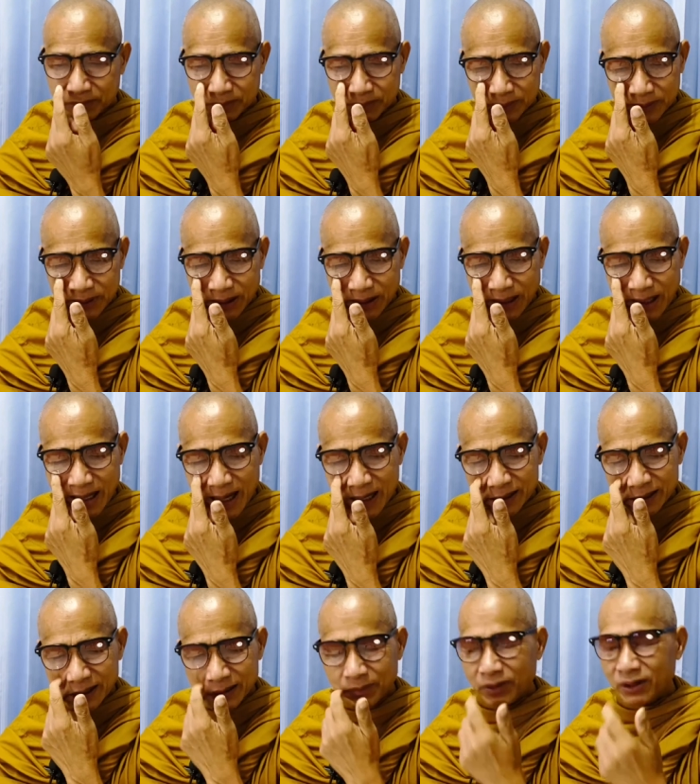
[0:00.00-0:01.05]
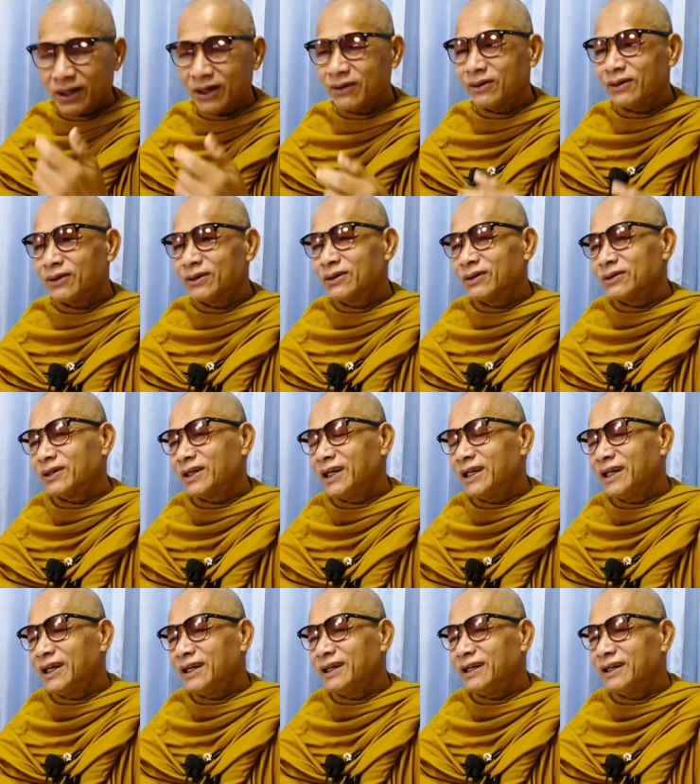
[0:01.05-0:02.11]
แต่ถ้าด่าเฉพาะเราเราก็ต้องคิด
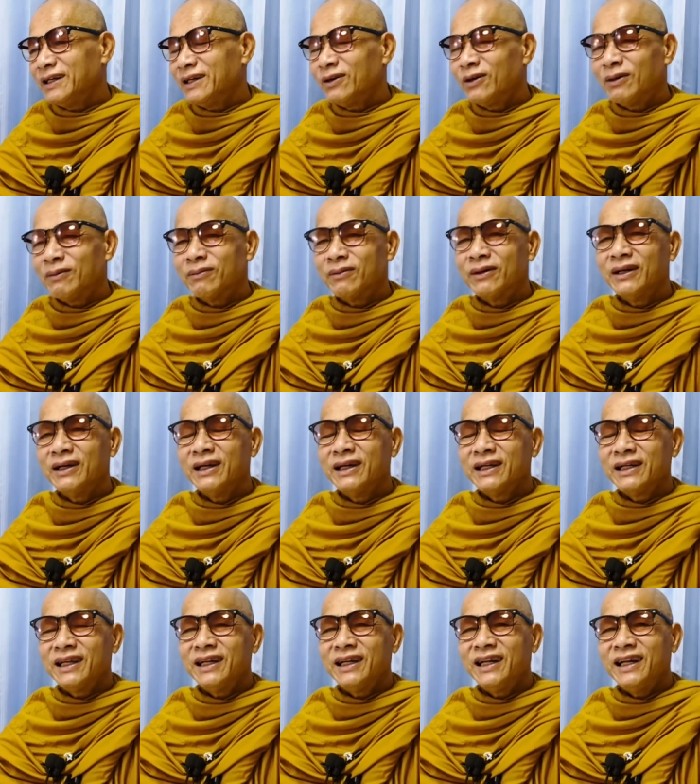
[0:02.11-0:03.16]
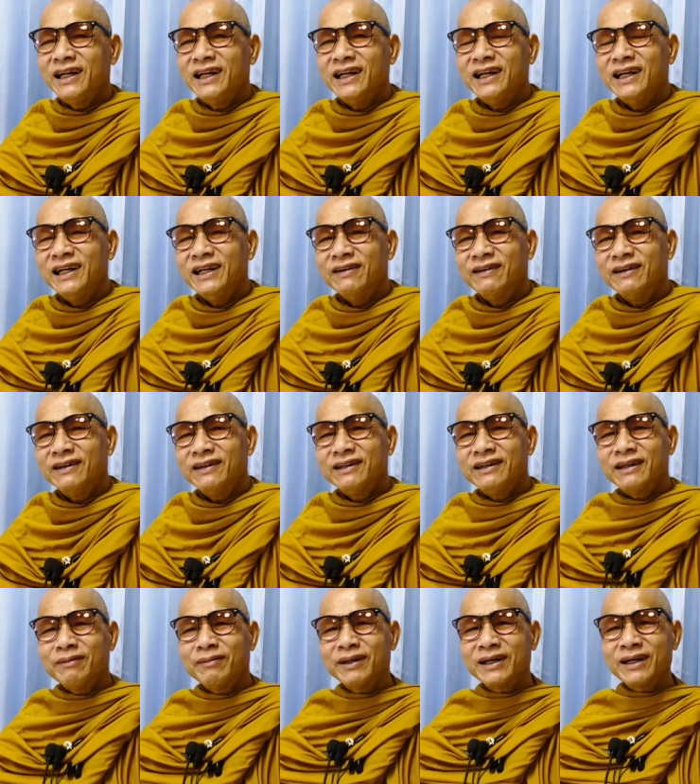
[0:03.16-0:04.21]
ให้ เราคิดให้ดีๆว่าทำ
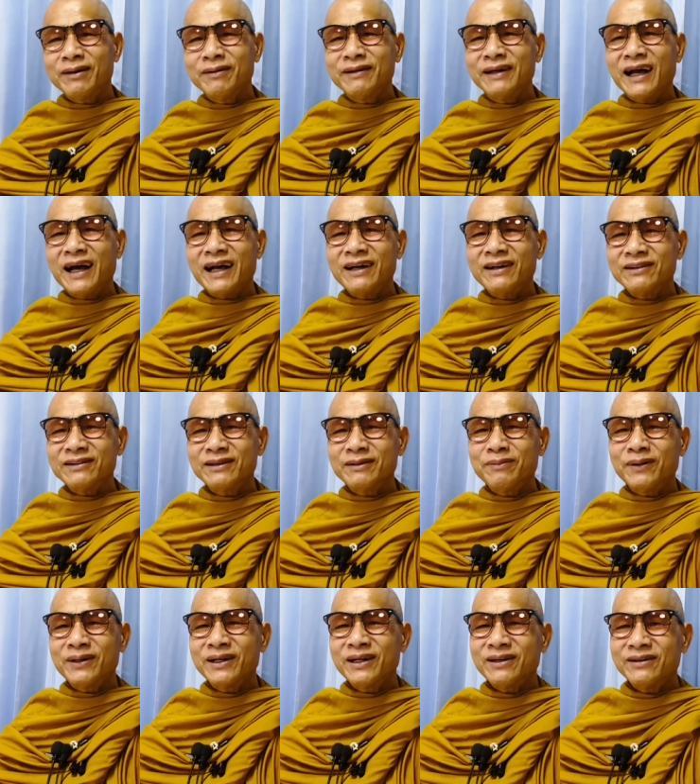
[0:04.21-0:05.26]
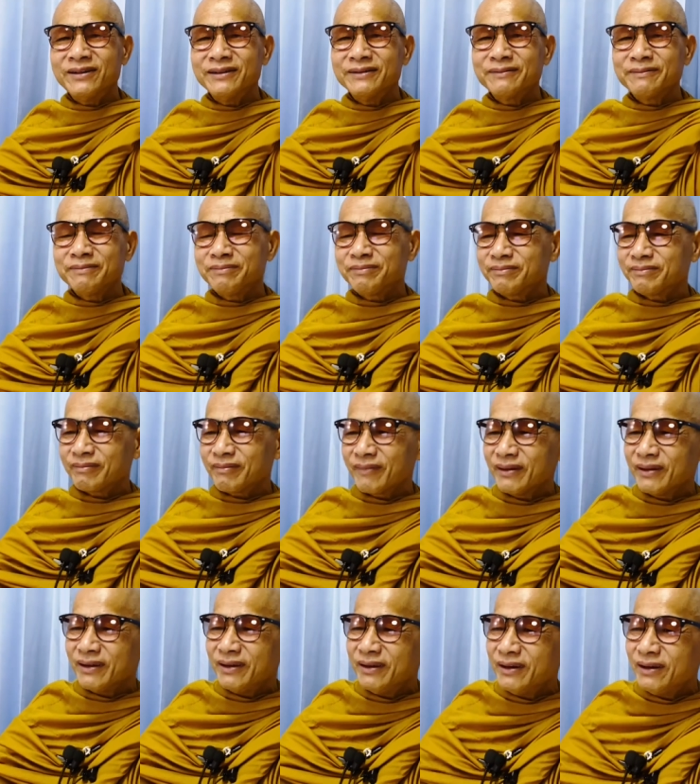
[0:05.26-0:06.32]
ไมเขาด่าเรา เฉพาะเรา
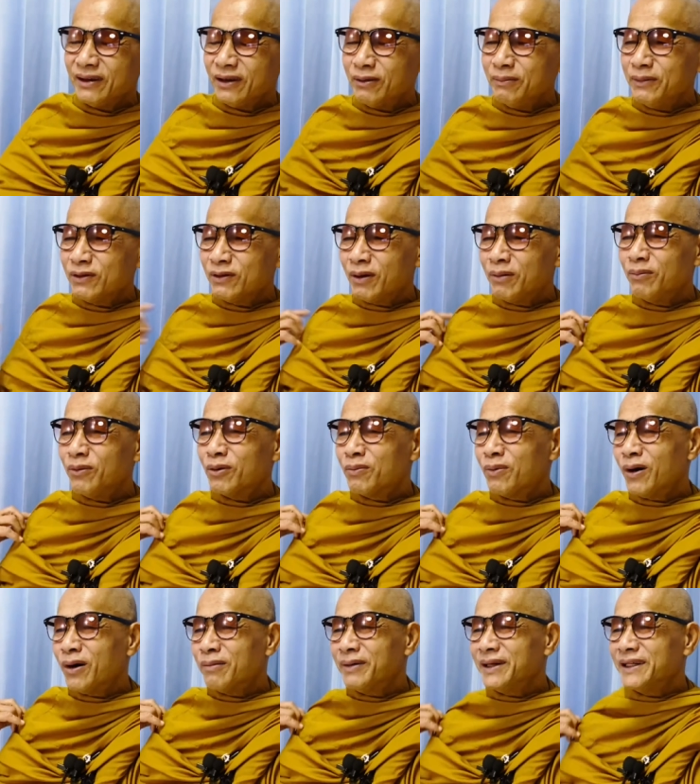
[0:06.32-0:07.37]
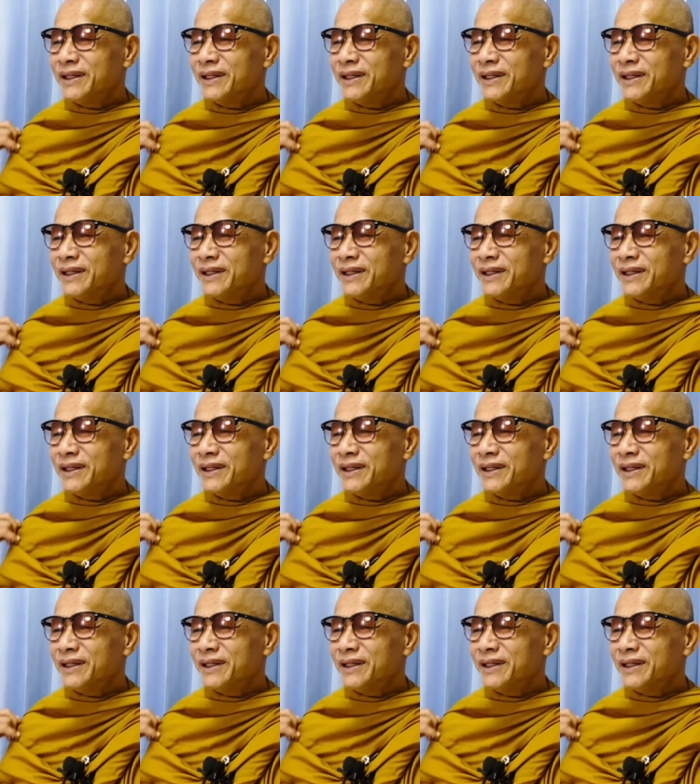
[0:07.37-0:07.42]
เรามีความบกพร่องไหม